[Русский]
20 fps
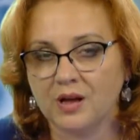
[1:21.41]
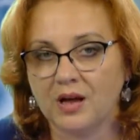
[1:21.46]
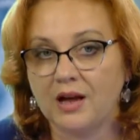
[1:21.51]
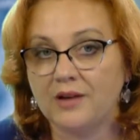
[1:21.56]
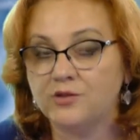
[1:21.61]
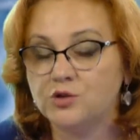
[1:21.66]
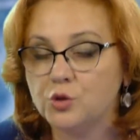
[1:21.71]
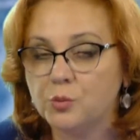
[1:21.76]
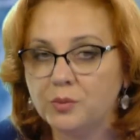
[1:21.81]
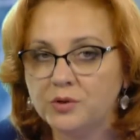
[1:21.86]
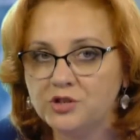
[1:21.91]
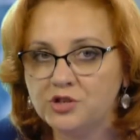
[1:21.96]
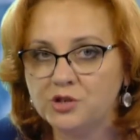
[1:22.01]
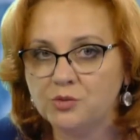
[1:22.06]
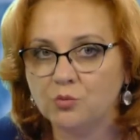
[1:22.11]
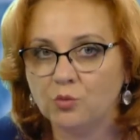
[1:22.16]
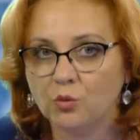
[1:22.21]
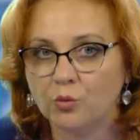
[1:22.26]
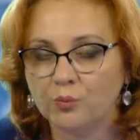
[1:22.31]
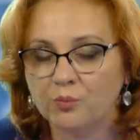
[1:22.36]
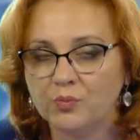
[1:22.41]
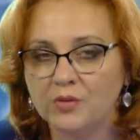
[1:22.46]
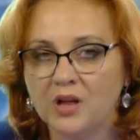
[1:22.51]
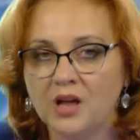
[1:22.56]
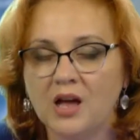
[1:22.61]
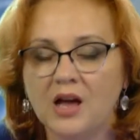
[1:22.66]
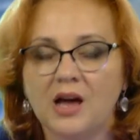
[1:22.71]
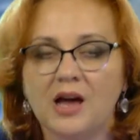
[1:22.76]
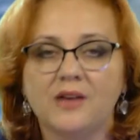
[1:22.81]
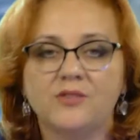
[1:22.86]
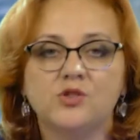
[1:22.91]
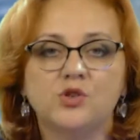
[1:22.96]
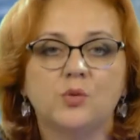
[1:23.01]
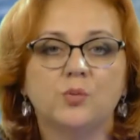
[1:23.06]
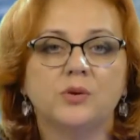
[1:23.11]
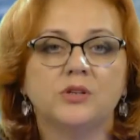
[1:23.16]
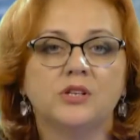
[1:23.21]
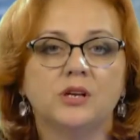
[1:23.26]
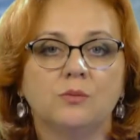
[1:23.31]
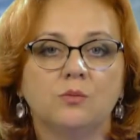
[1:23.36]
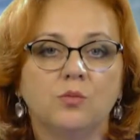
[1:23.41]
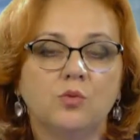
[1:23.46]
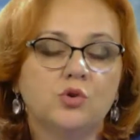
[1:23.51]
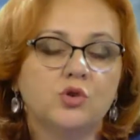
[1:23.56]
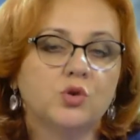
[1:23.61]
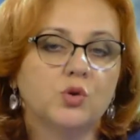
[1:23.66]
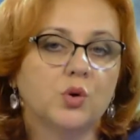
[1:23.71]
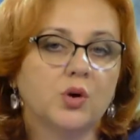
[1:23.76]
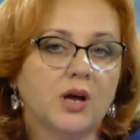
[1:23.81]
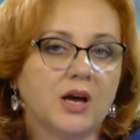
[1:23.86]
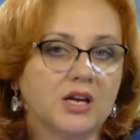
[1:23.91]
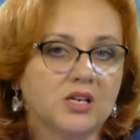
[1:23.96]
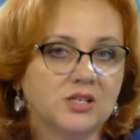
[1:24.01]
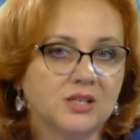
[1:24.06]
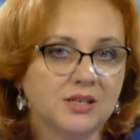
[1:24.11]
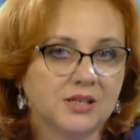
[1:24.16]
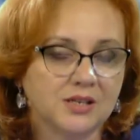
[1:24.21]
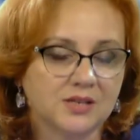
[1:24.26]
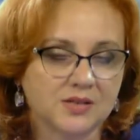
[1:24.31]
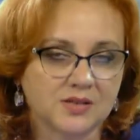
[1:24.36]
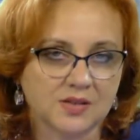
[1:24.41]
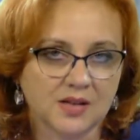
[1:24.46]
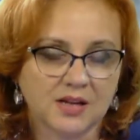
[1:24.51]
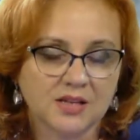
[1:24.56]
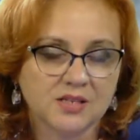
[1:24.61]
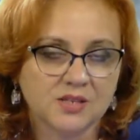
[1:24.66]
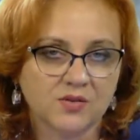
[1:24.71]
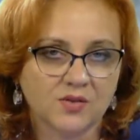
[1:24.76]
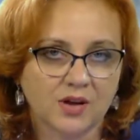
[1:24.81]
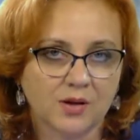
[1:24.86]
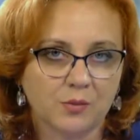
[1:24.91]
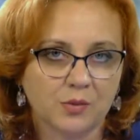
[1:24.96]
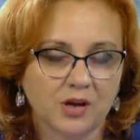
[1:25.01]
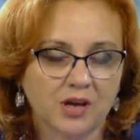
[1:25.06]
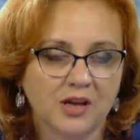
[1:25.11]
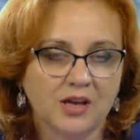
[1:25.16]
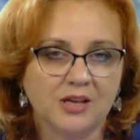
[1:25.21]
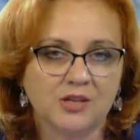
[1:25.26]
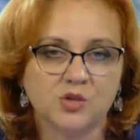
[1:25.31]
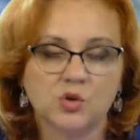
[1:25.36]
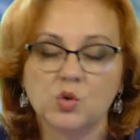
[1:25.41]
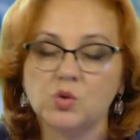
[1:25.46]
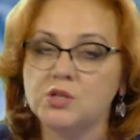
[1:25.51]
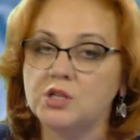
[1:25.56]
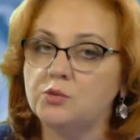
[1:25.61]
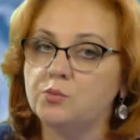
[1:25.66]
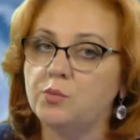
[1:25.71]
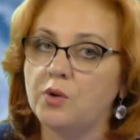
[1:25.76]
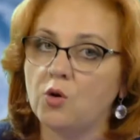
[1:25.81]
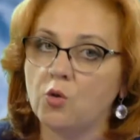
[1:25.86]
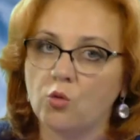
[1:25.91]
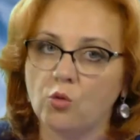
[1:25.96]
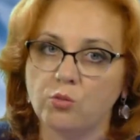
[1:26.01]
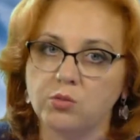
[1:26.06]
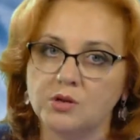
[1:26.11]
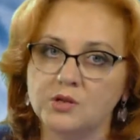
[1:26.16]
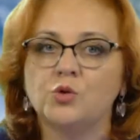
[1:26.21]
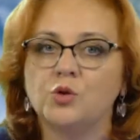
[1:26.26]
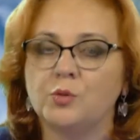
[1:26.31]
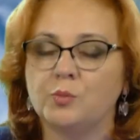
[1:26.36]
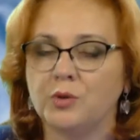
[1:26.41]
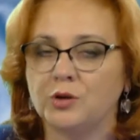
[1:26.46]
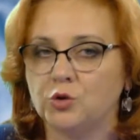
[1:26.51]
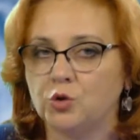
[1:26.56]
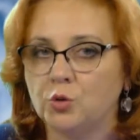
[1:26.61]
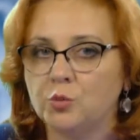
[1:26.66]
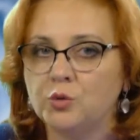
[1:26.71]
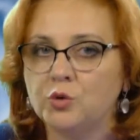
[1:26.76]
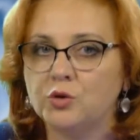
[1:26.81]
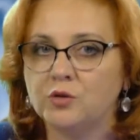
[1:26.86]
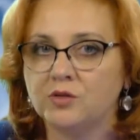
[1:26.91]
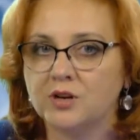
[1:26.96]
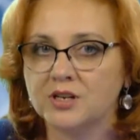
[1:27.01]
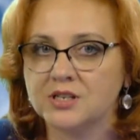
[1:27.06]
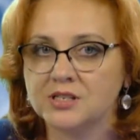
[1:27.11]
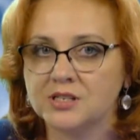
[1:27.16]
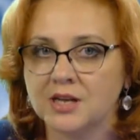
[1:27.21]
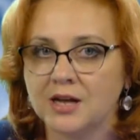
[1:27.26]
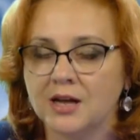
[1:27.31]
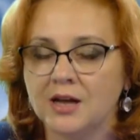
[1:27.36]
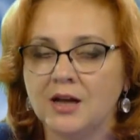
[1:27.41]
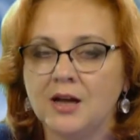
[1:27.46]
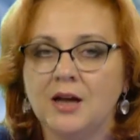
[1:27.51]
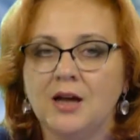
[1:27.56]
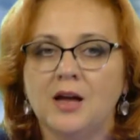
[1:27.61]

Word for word: А все почему? А все потому, что каждый из нас с вами создан по образу и подобию Творца.